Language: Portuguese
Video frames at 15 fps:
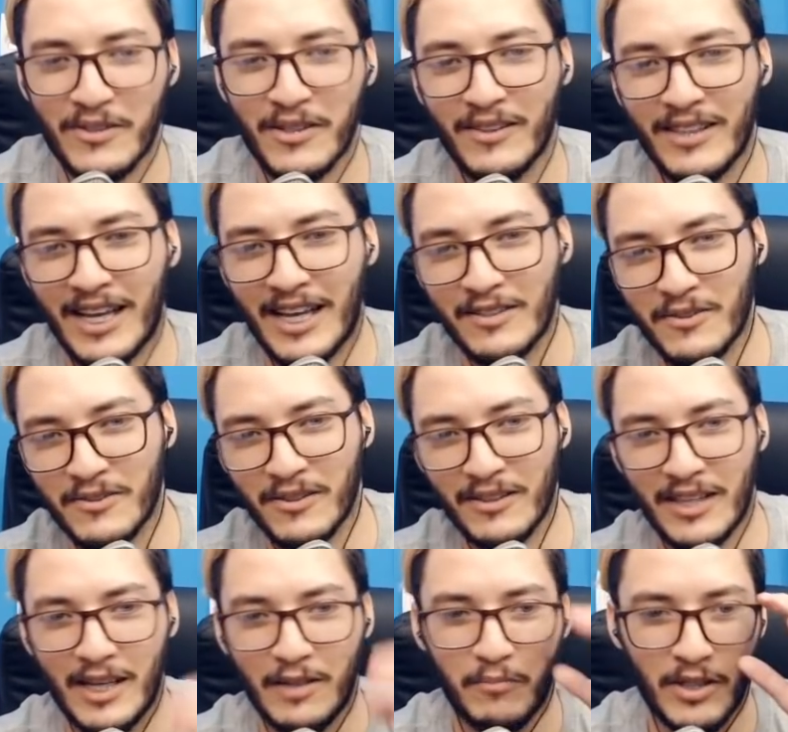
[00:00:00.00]
Tô com saudade. Tô com
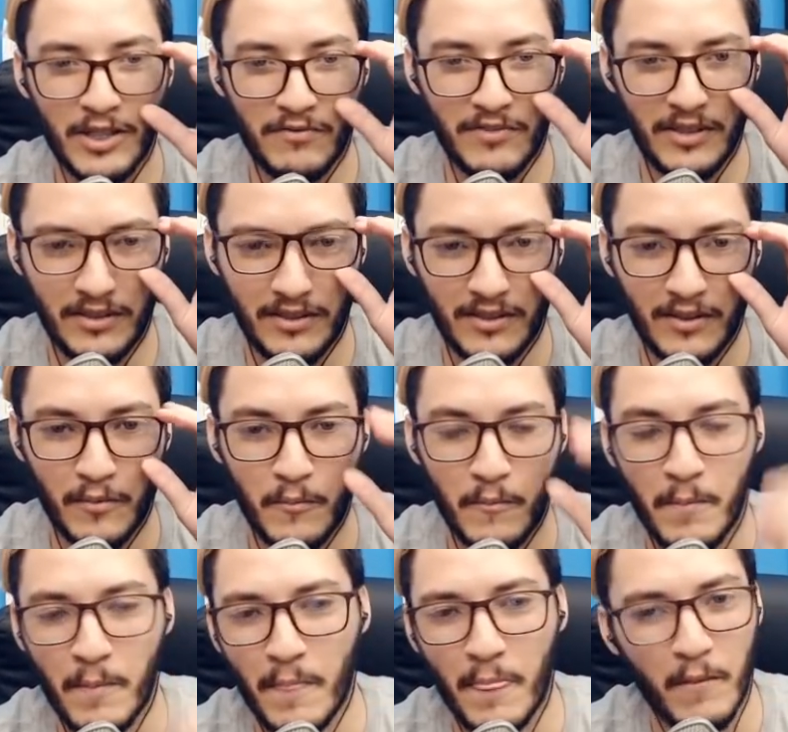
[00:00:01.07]
saudade. Pode vir.
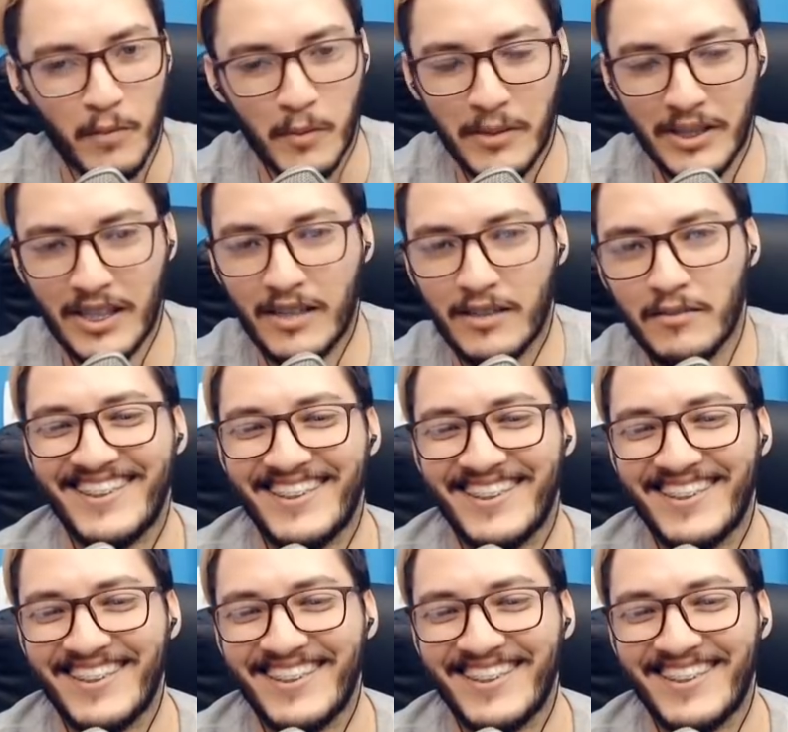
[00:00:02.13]
Pode mandar.